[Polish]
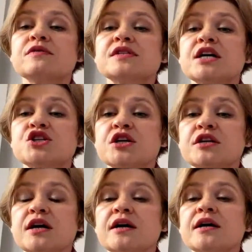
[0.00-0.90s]

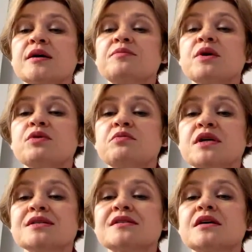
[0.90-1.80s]
zdarzenia miały
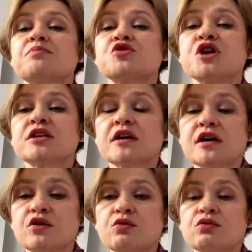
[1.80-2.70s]
miejsce przed
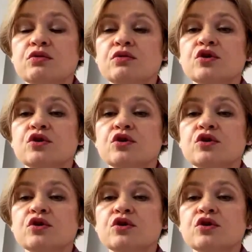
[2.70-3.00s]
erą e,